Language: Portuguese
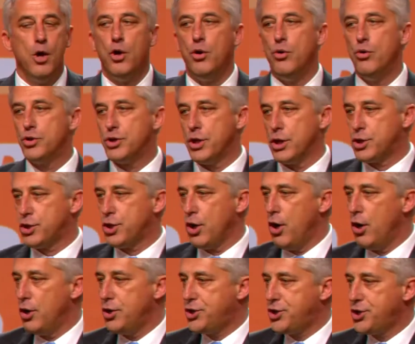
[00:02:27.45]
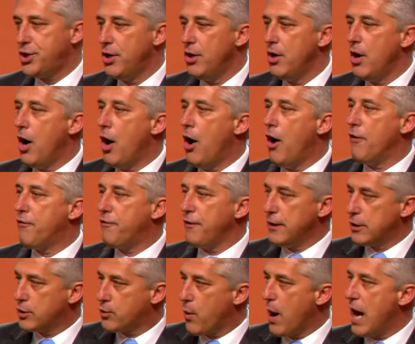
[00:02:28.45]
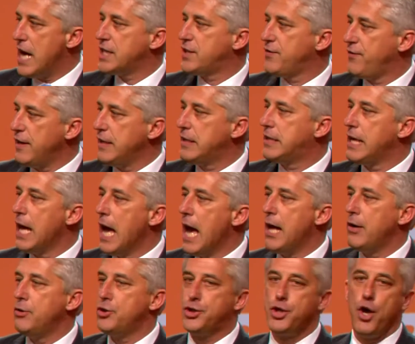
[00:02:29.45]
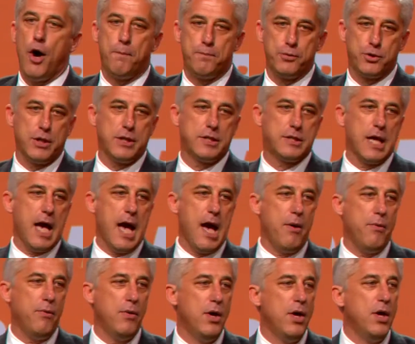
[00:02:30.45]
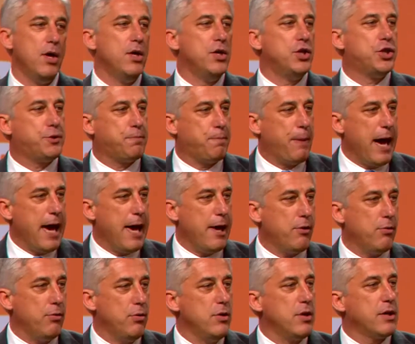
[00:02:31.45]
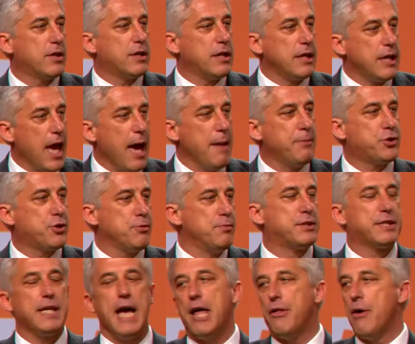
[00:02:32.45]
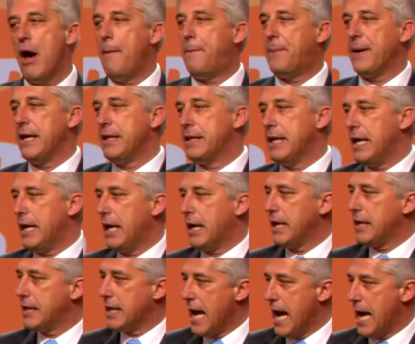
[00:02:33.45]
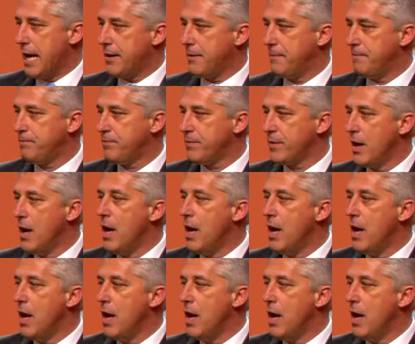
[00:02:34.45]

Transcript: Nos Açores, ao fim de quase 20 anos de oposição, espero que tenhamos começado a aprender a lidar.